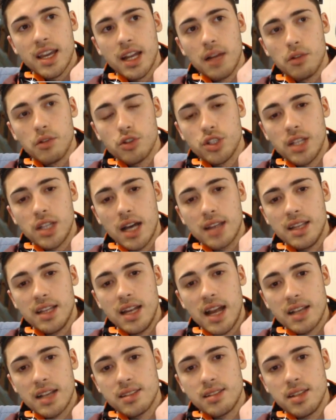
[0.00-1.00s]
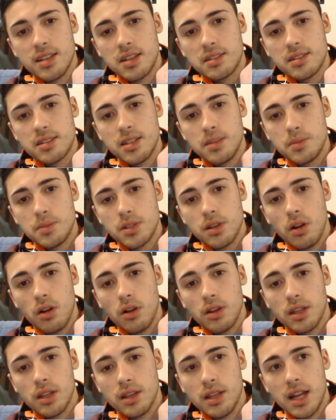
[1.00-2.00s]
che la velocità dell'asse
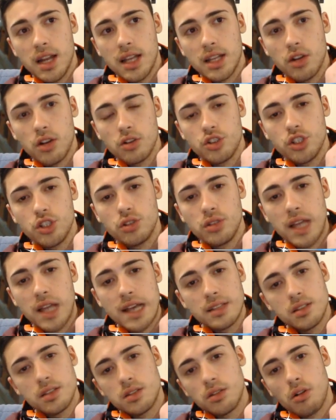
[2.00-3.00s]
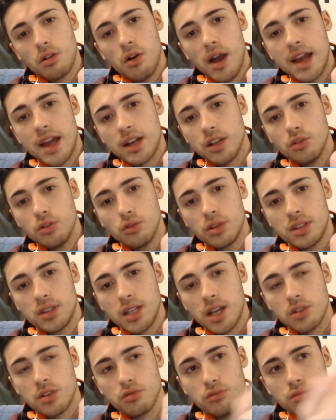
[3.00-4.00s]
XY dell'analogico destro è
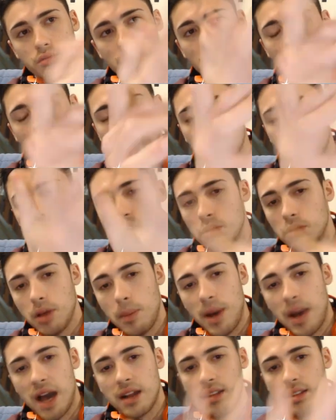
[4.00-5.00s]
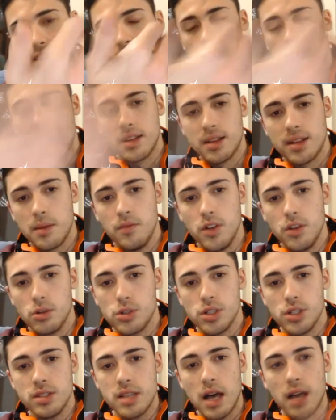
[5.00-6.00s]
ridotta una, da una parte e dall'altra è
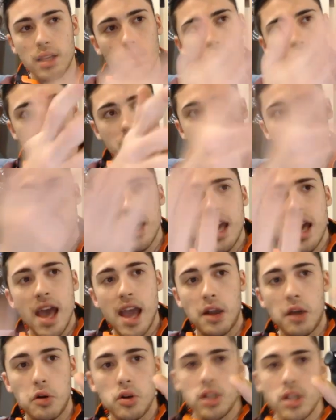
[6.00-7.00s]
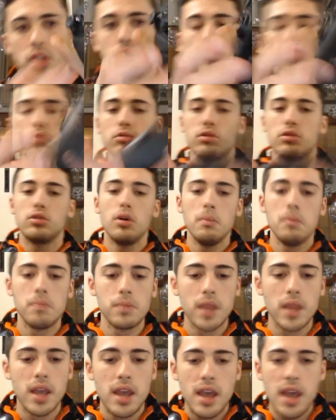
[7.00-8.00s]
velocizzata, quindi è corretto tutto
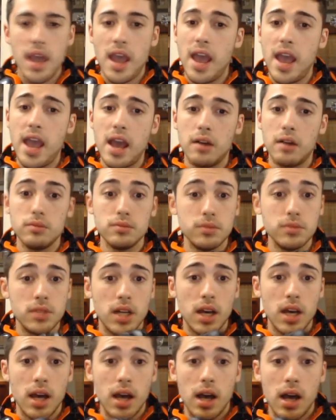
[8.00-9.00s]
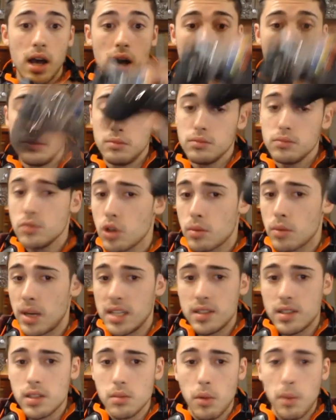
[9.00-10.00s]
è un uh,
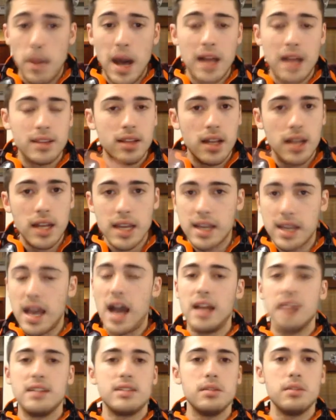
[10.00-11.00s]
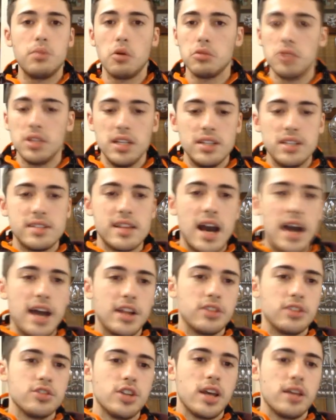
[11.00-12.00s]
normalissimo pad legale, si può
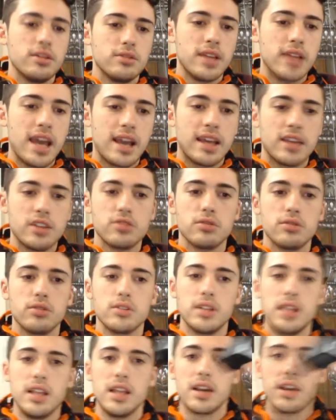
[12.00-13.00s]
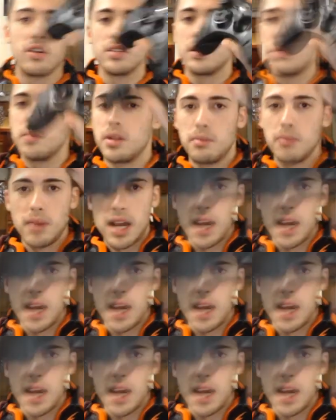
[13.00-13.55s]
utilizzare, cioè non è che sono delle cose per